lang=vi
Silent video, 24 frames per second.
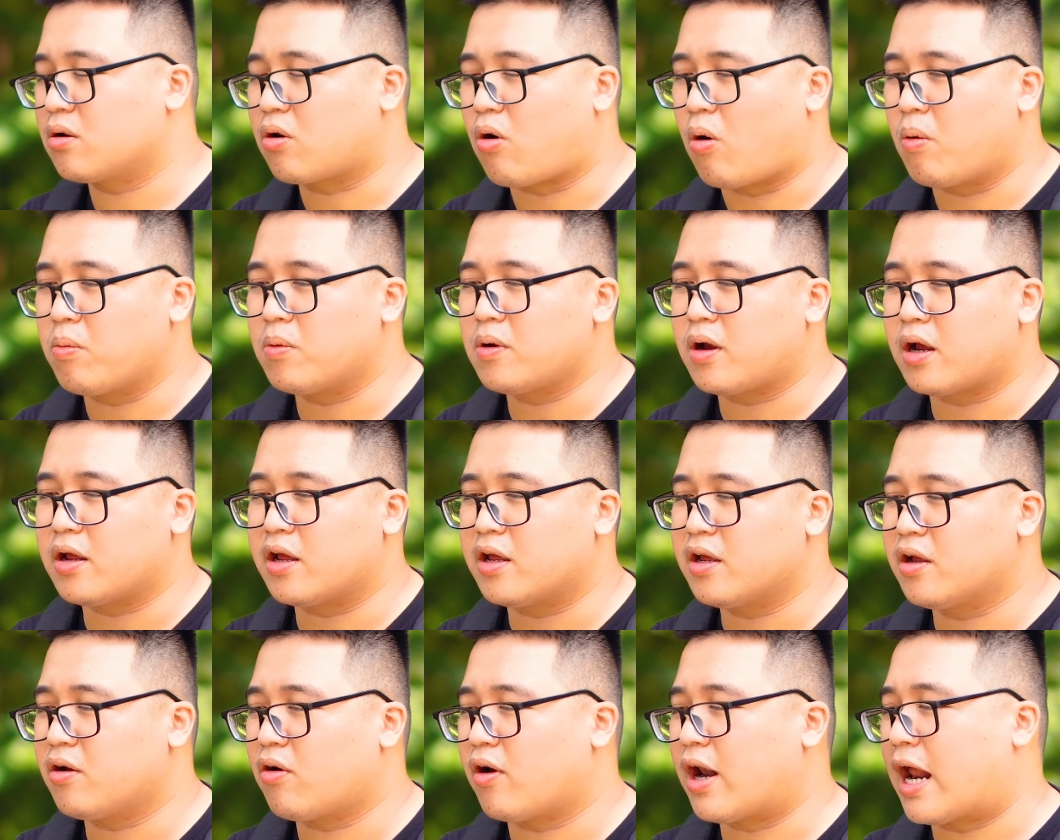có
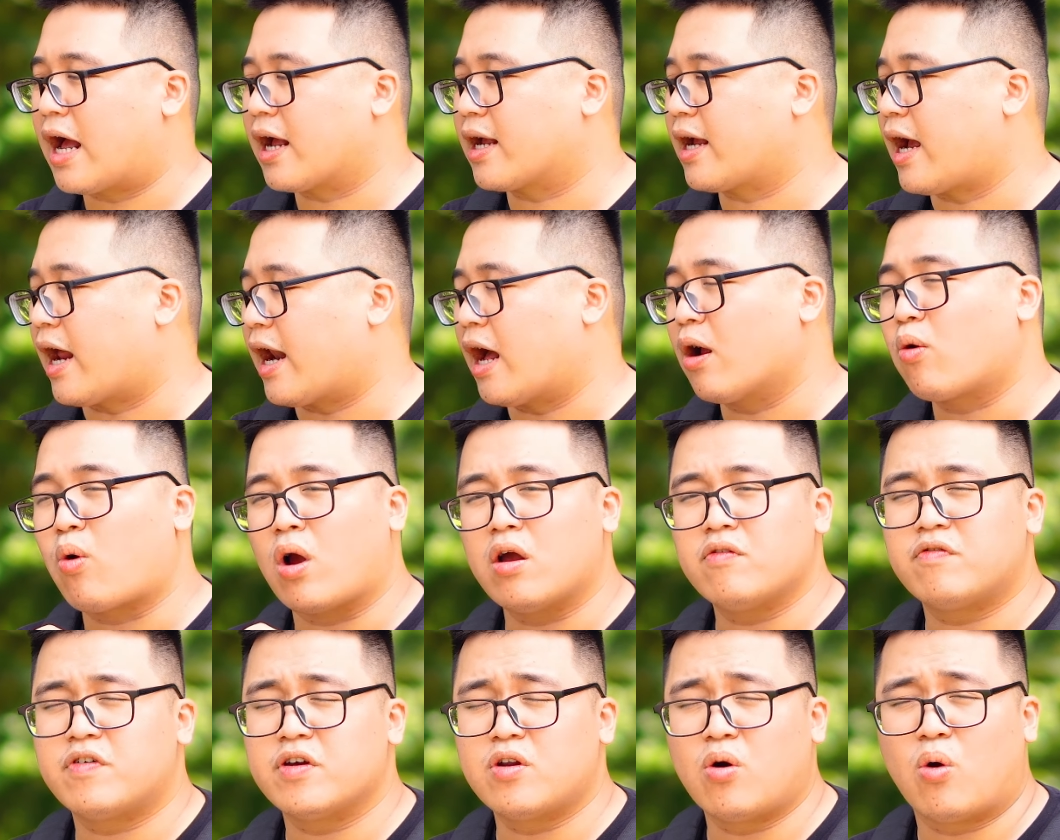cái gọi là khả năng
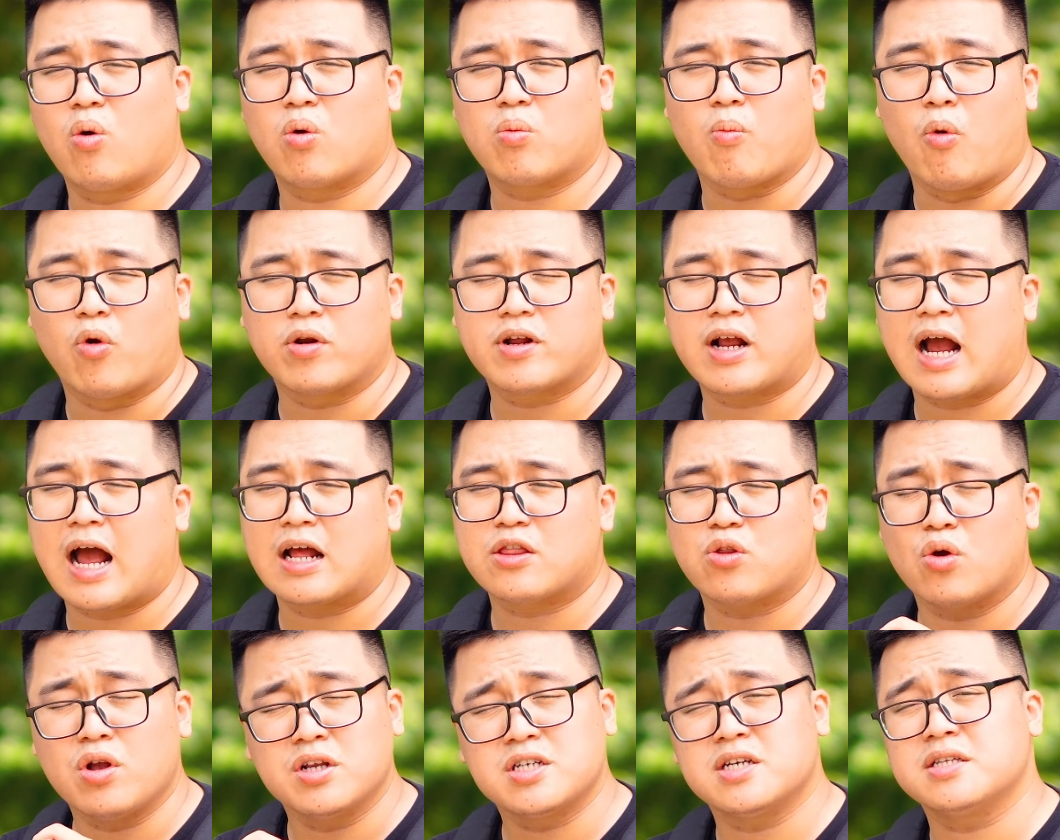quay video
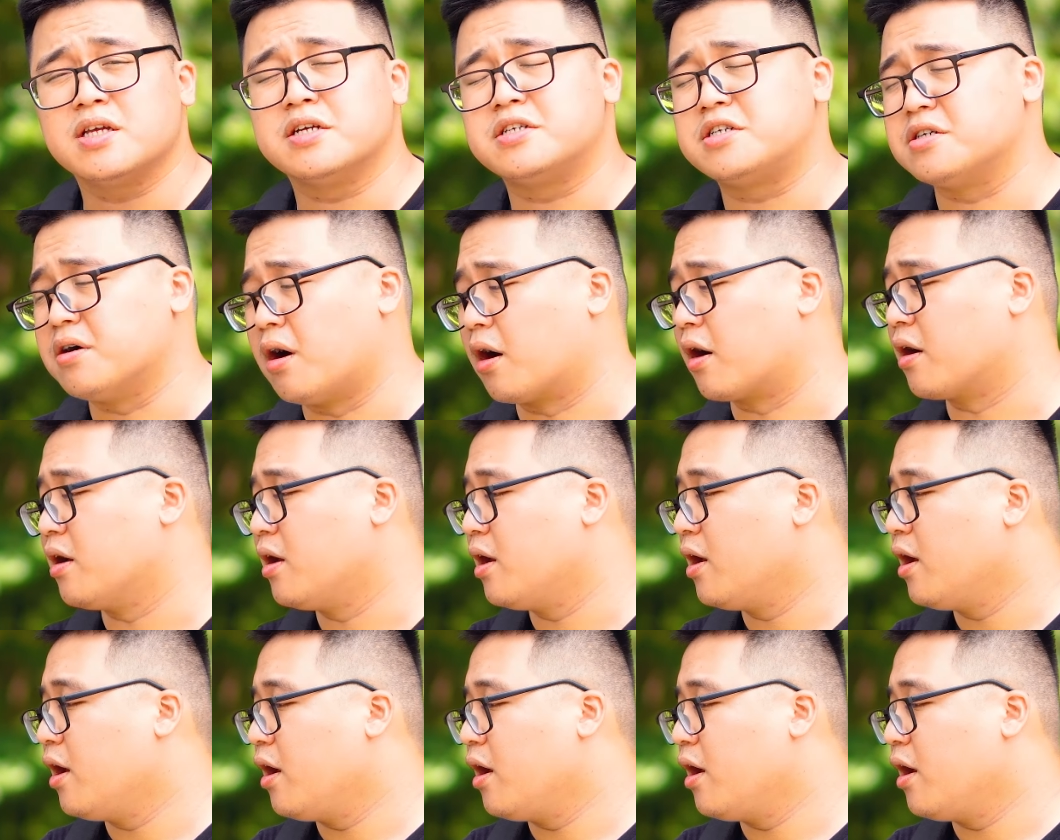4K tốt trên thị trường.